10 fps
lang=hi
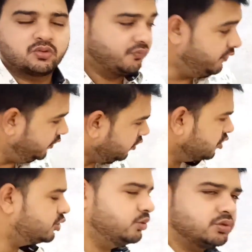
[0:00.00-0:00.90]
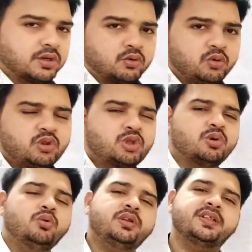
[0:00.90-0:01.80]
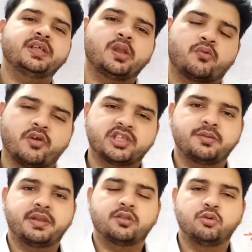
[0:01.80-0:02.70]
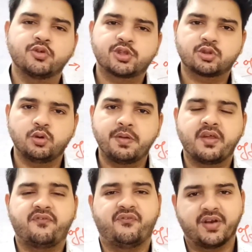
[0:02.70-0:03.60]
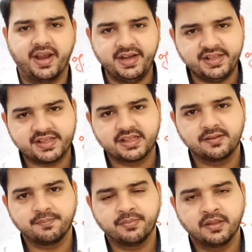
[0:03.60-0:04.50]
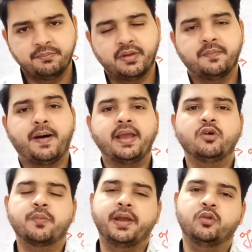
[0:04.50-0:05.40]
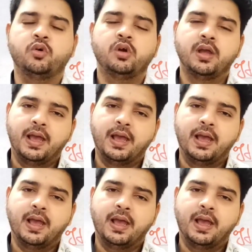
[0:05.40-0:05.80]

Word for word: तो वीडियो को शुरू करूं छोटी सी रिक्वेस्ट मेरे दोस्तों मेरे फ्रेंड्स मेरे भाई और बहनों